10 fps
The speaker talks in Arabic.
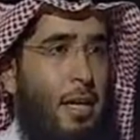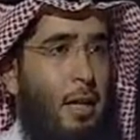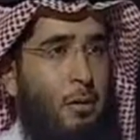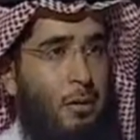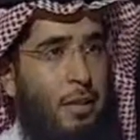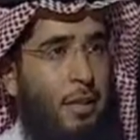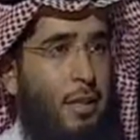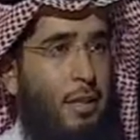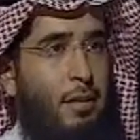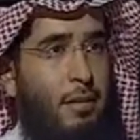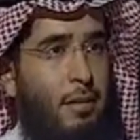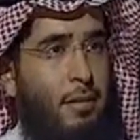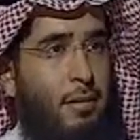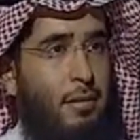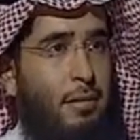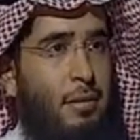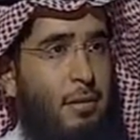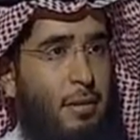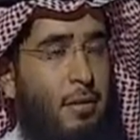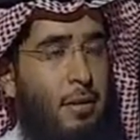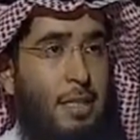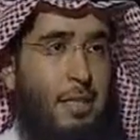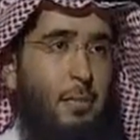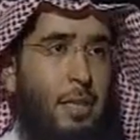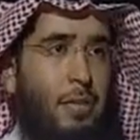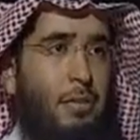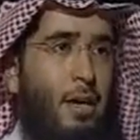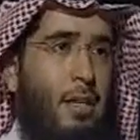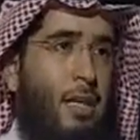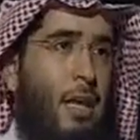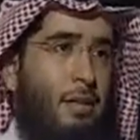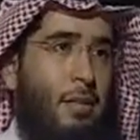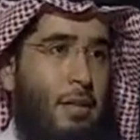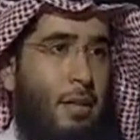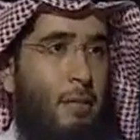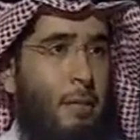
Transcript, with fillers: لن تعطيك ليست مثل الدراسه الحديثه